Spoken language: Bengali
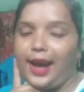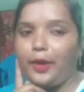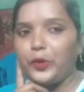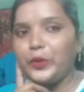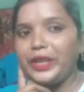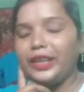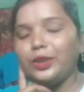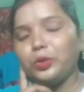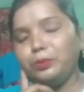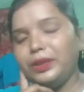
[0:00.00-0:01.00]
আনন্দে
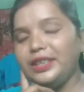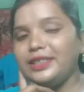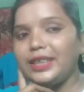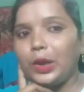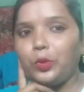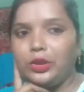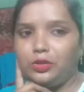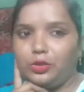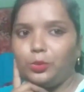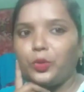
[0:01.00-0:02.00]
তো প্লিজ কেউ
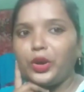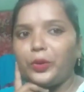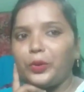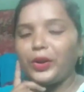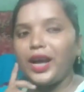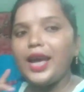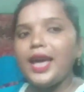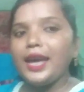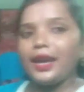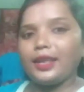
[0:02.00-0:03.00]
কিচ্ছু মনে করো না
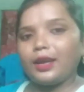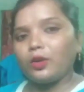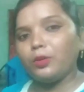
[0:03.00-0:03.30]
এ দেখো